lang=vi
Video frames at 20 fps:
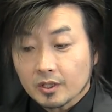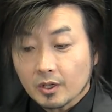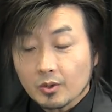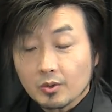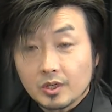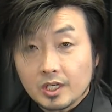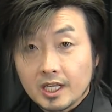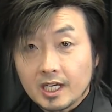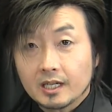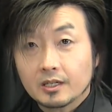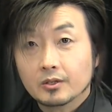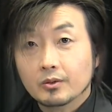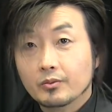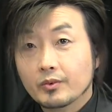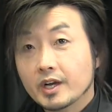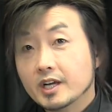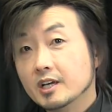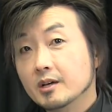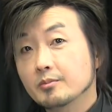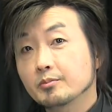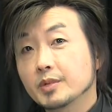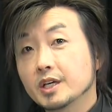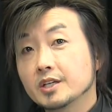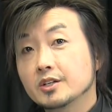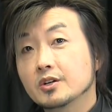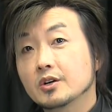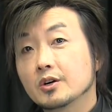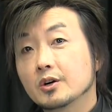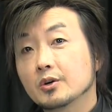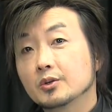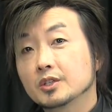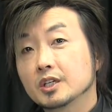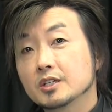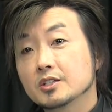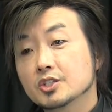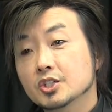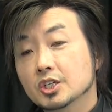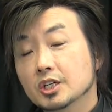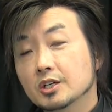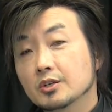đâu lia rồi break up bây cho họ
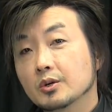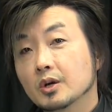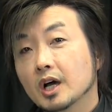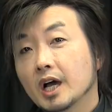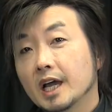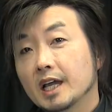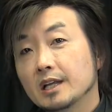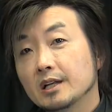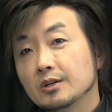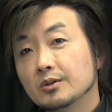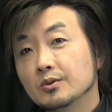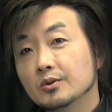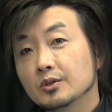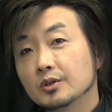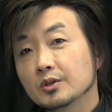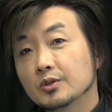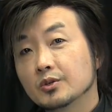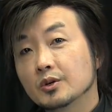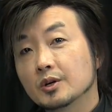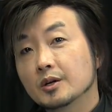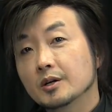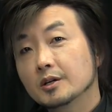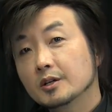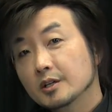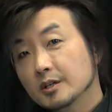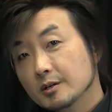thế sự rồi giờ hay lù rồi giờ